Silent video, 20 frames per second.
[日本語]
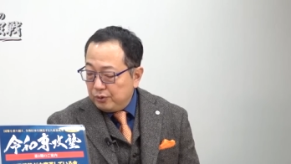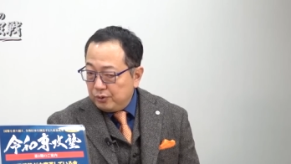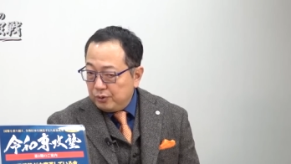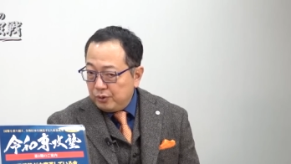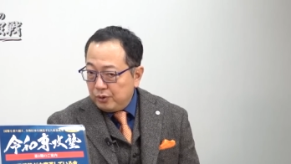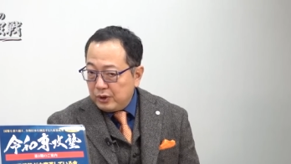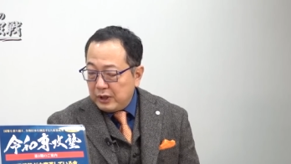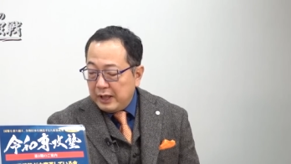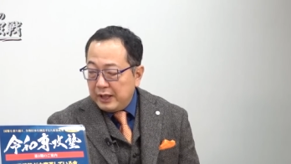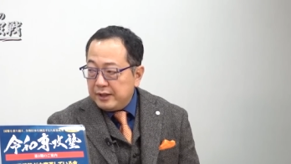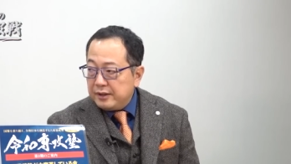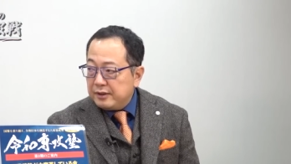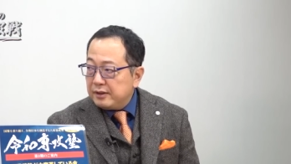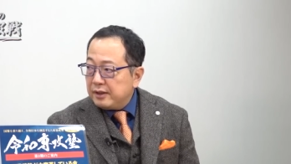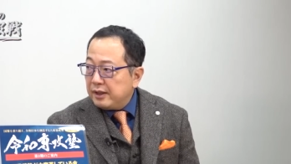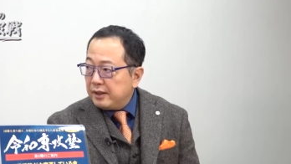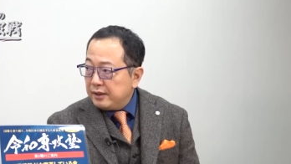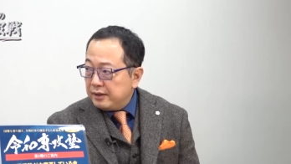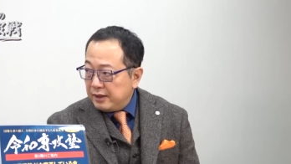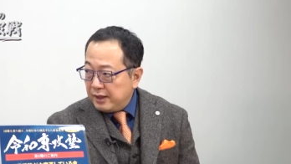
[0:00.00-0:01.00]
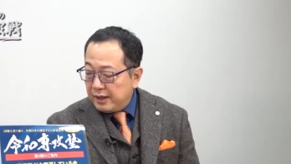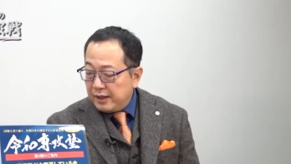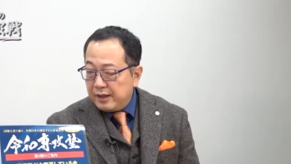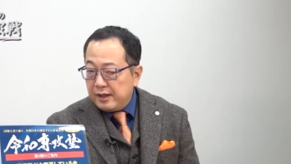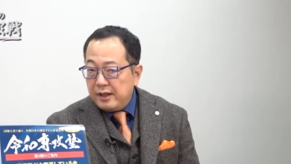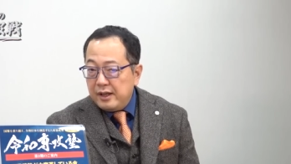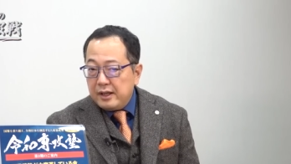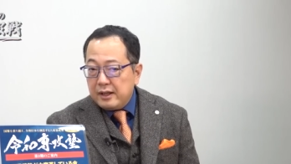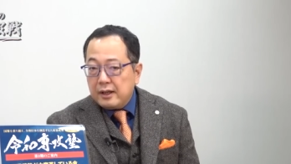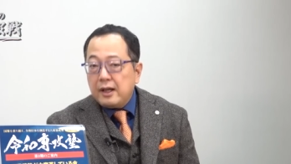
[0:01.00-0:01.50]
の改定
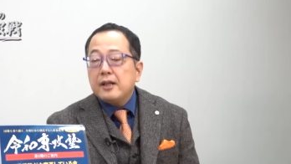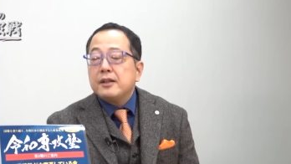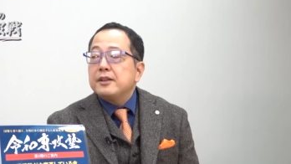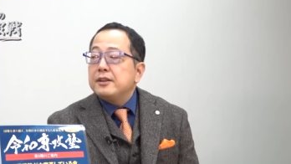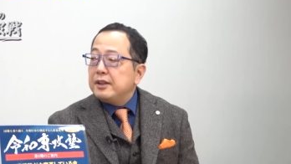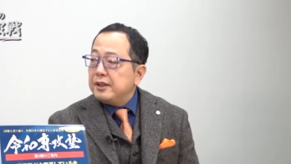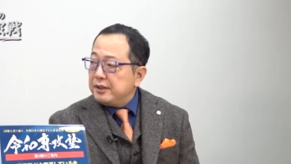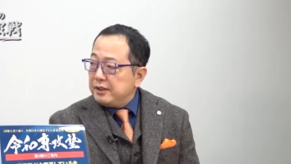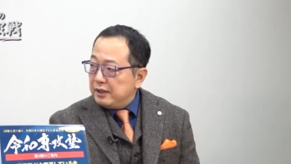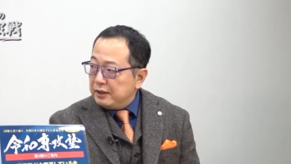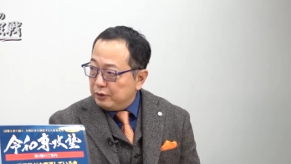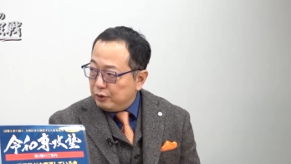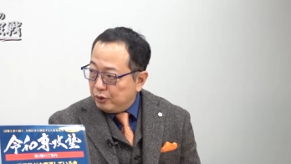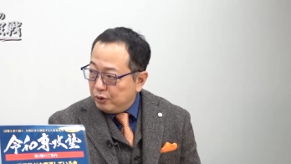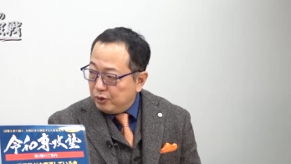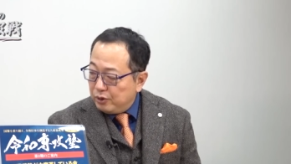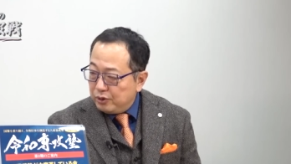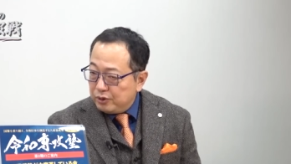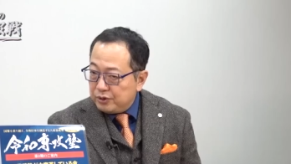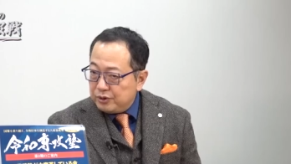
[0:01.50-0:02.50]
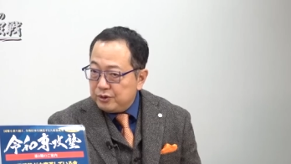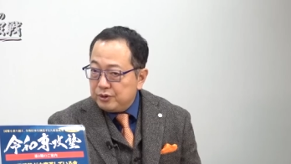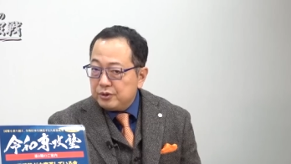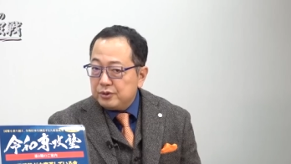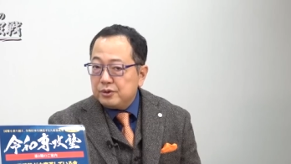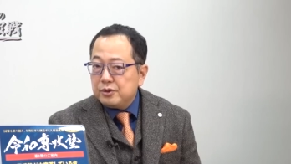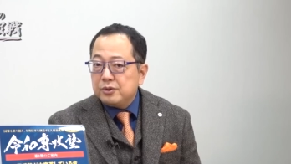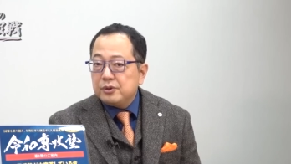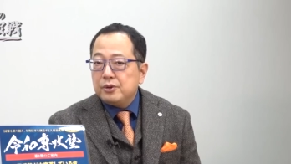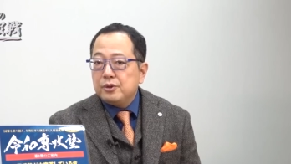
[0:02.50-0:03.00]
で画期的だという
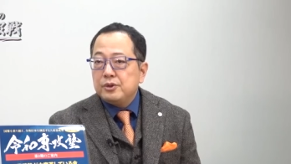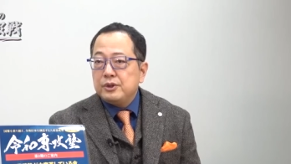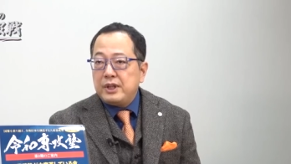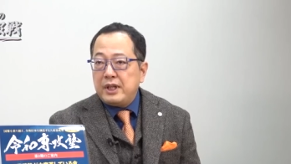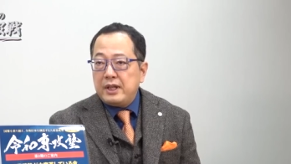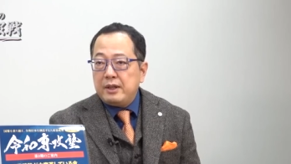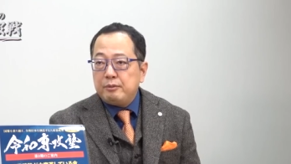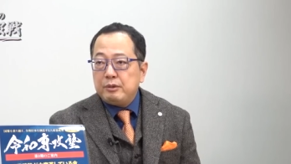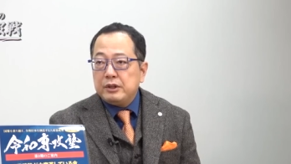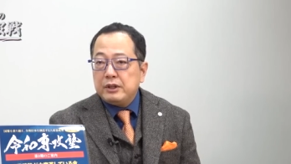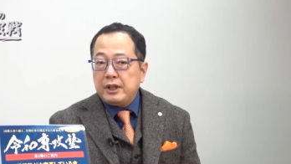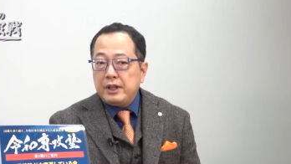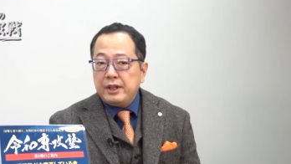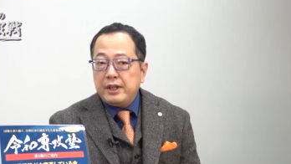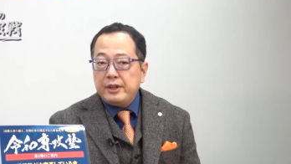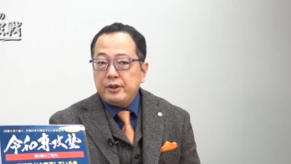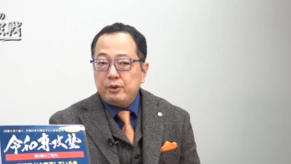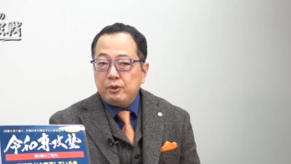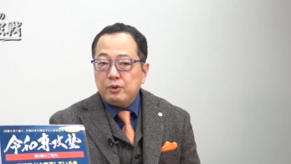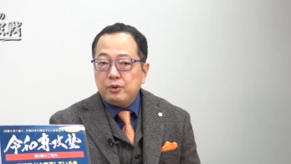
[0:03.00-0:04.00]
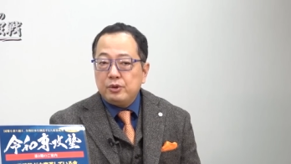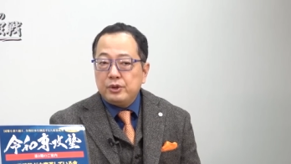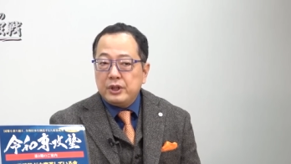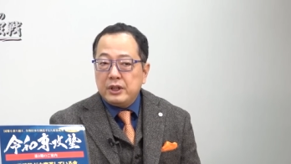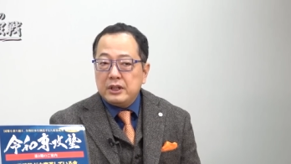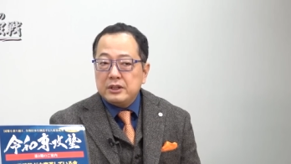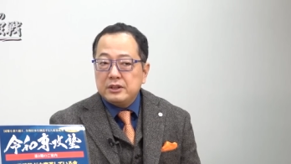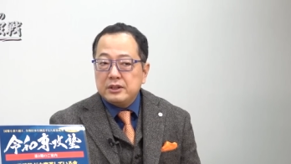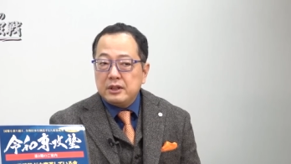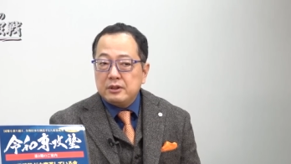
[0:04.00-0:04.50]
ことで、うんはい、まあ、大変喜んでい
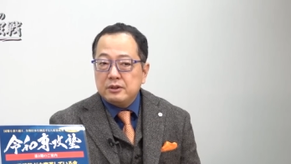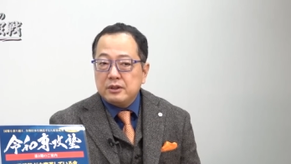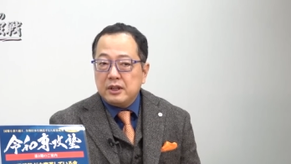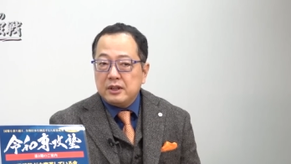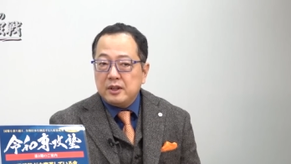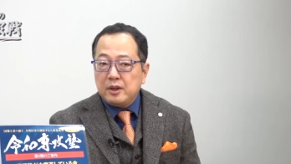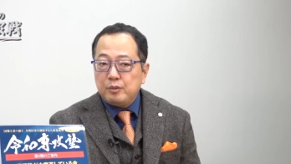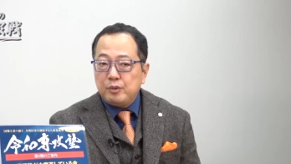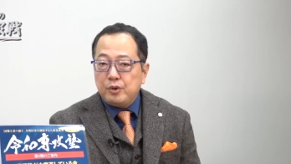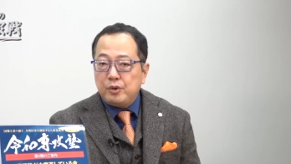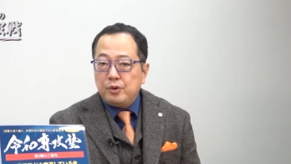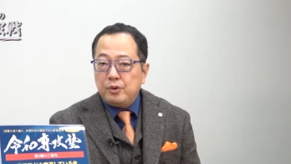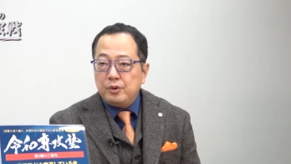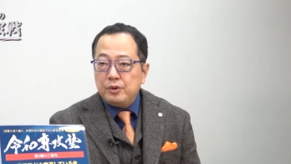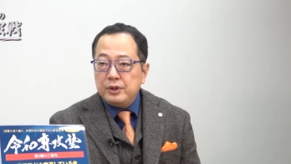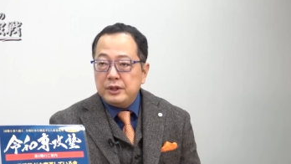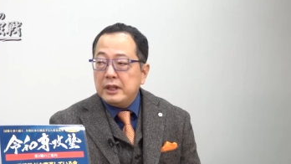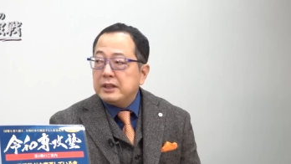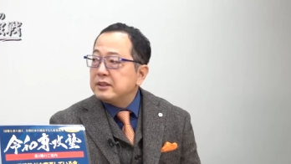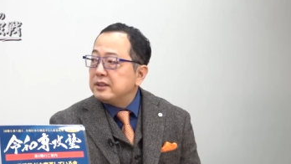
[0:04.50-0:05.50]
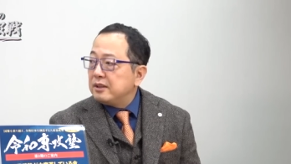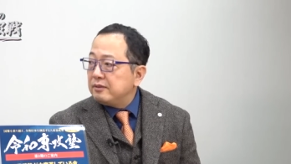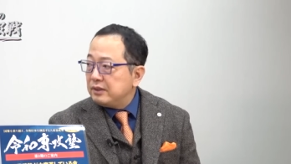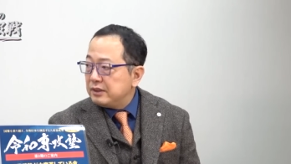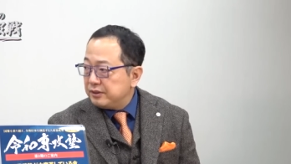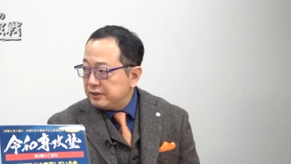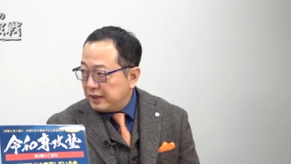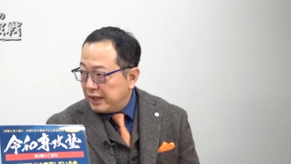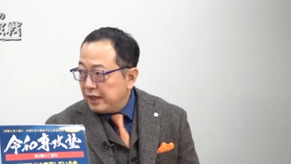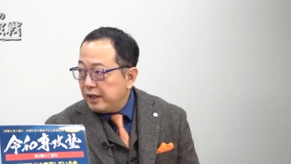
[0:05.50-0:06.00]
らっしゃる方もいらっしゃいま
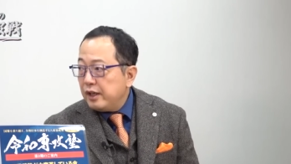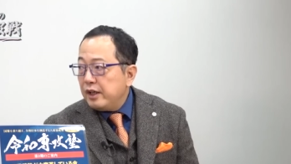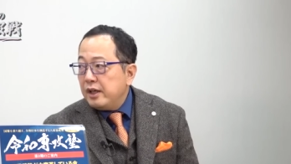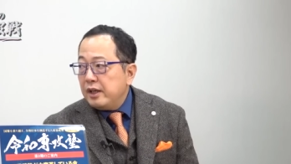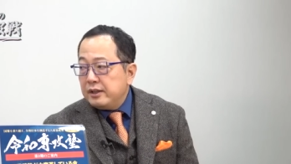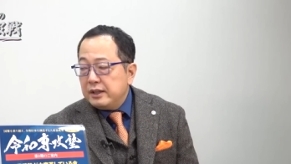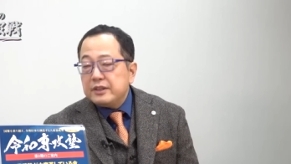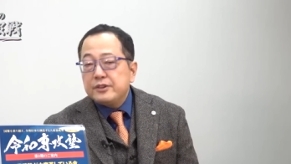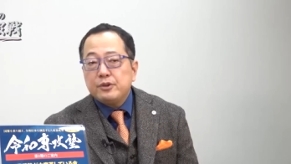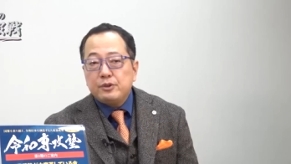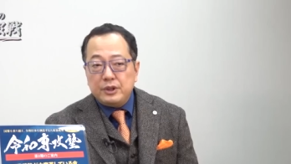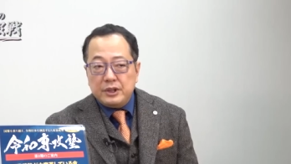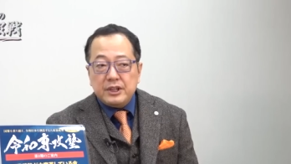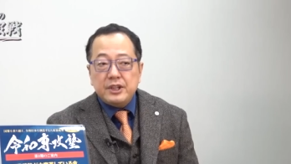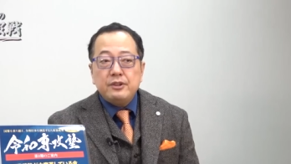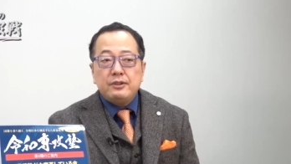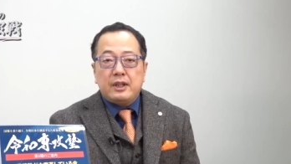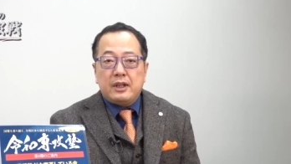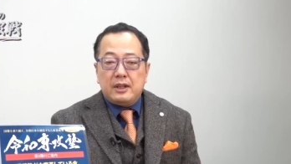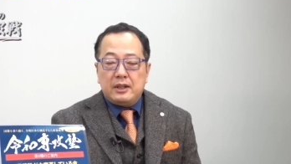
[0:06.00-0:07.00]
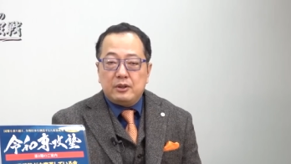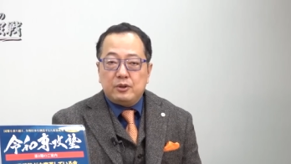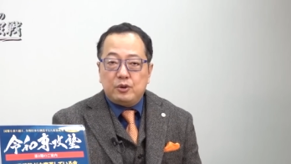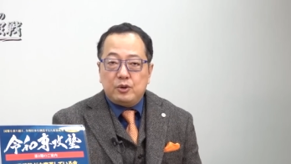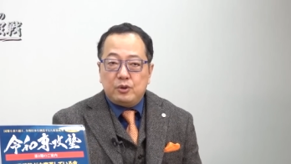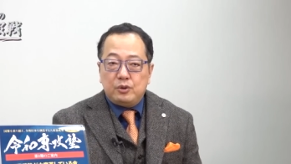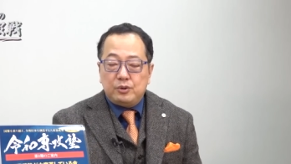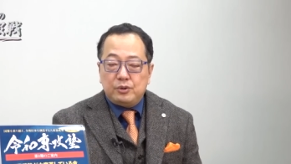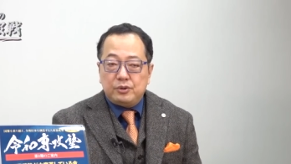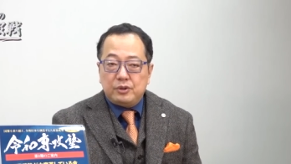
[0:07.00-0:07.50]
すね、はい、でその意義はあ
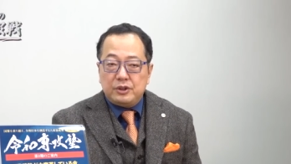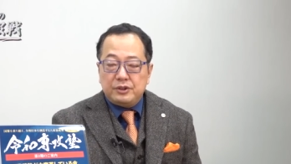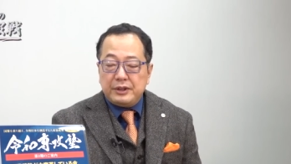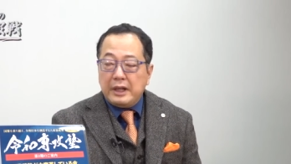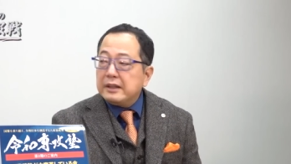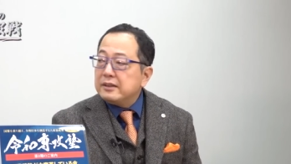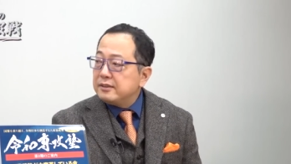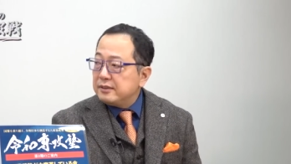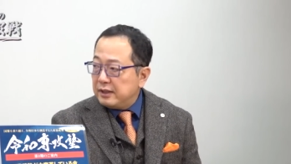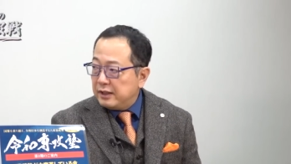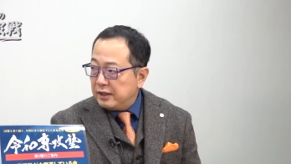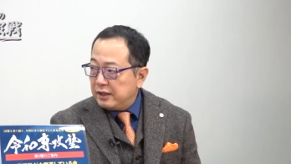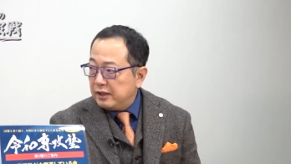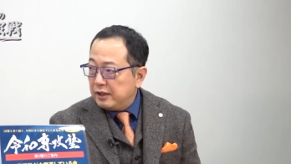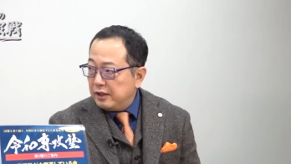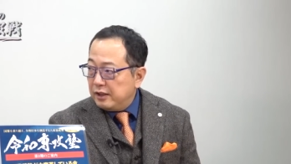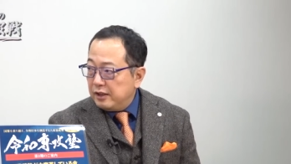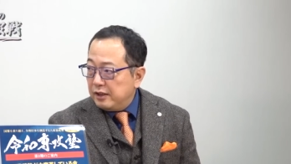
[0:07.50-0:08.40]
の本当に賛成